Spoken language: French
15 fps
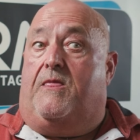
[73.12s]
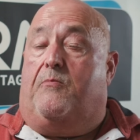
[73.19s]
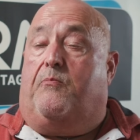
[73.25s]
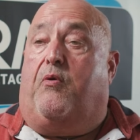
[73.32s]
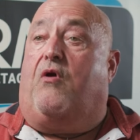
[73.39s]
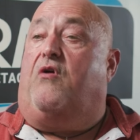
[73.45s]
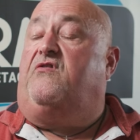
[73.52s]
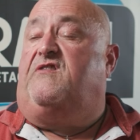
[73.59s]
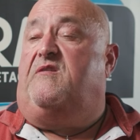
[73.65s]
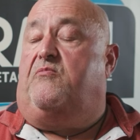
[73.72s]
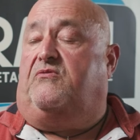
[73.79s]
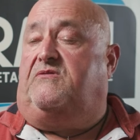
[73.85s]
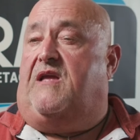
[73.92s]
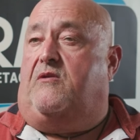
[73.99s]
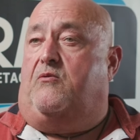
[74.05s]
proche des
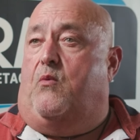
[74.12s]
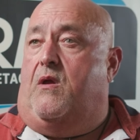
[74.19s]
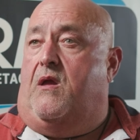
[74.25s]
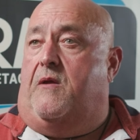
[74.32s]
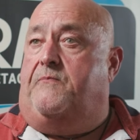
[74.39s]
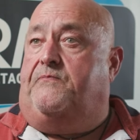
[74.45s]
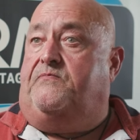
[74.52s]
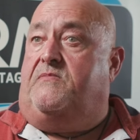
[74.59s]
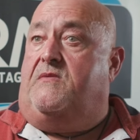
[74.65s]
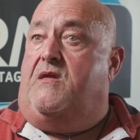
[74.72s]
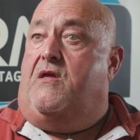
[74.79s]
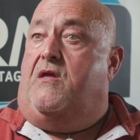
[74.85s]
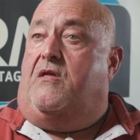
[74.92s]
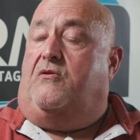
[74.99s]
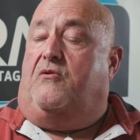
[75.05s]
montagnes noires,
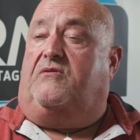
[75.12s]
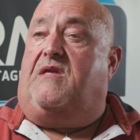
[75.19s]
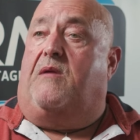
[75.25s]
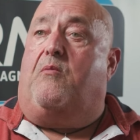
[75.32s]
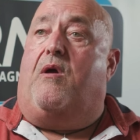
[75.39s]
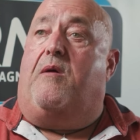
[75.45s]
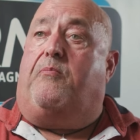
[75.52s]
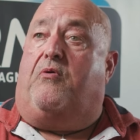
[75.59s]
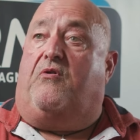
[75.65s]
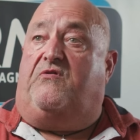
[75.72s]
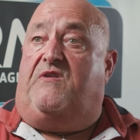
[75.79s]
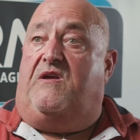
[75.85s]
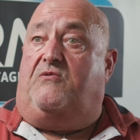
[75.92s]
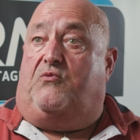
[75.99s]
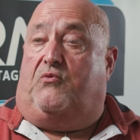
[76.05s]
notamment un
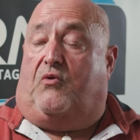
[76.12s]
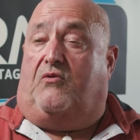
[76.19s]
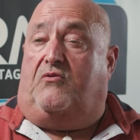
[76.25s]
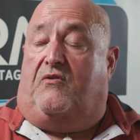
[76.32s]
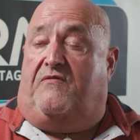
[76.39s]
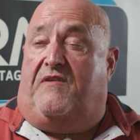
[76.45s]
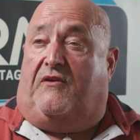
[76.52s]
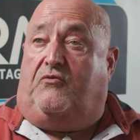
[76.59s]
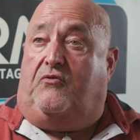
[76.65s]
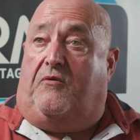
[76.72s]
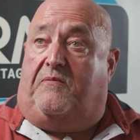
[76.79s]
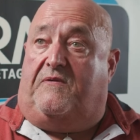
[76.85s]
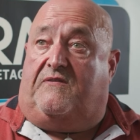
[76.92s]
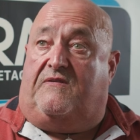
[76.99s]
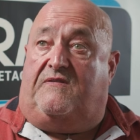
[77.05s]
projet de grande envergure,
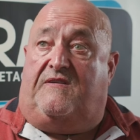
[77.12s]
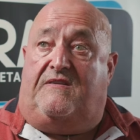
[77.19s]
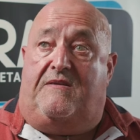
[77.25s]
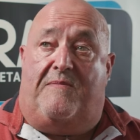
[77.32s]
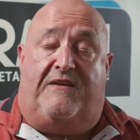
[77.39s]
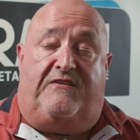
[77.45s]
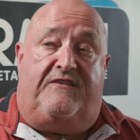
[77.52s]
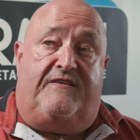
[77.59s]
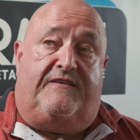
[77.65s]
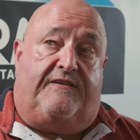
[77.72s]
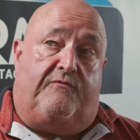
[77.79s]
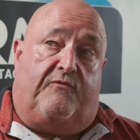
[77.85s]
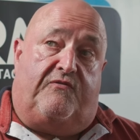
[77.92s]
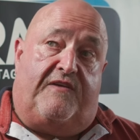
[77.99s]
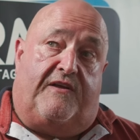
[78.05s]
parce que c'est des machines qui
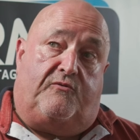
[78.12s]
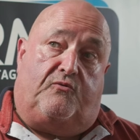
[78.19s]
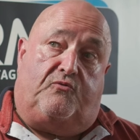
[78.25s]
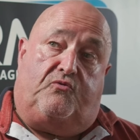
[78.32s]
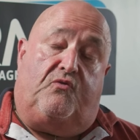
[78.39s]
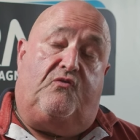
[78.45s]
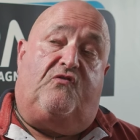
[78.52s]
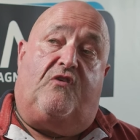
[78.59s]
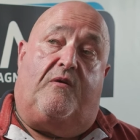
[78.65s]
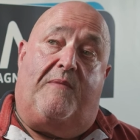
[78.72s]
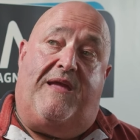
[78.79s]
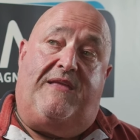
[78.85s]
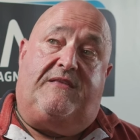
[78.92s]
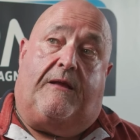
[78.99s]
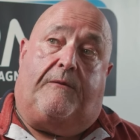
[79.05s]
vont faire donc 200
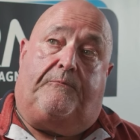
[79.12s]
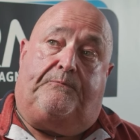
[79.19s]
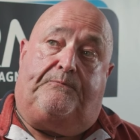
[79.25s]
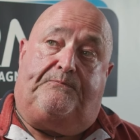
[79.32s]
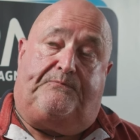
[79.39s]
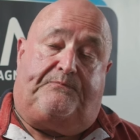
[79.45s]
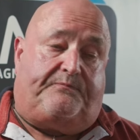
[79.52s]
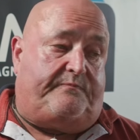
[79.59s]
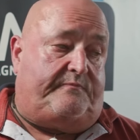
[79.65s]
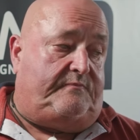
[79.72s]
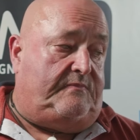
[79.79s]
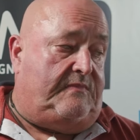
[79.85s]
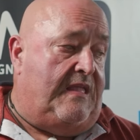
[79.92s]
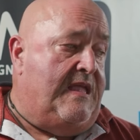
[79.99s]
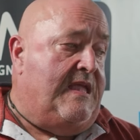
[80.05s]
mètres,
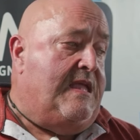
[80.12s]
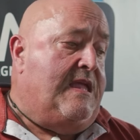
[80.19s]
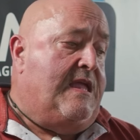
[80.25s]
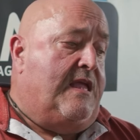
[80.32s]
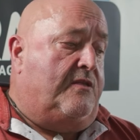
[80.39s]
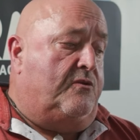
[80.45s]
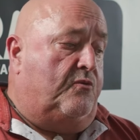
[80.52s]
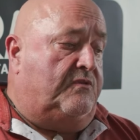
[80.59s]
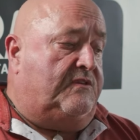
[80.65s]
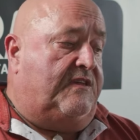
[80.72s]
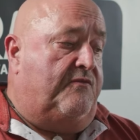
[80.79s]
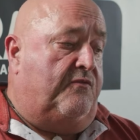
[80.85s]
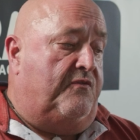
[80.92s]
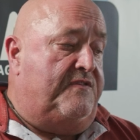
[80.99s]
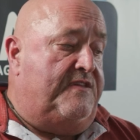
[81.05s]
donc
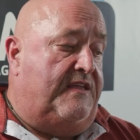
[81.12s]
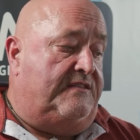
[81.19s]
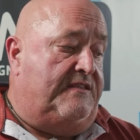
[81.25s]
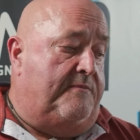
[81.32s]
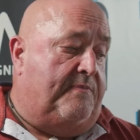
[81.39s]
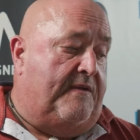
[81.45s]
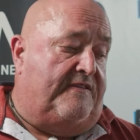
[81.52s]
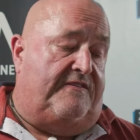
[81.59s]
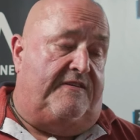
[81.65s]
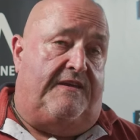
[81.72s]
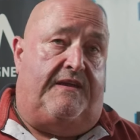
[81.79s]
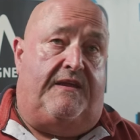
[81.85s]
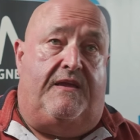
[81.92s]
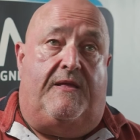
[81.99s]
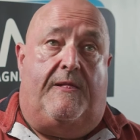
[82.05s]
qui vont venir
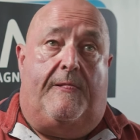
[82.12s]
dépasser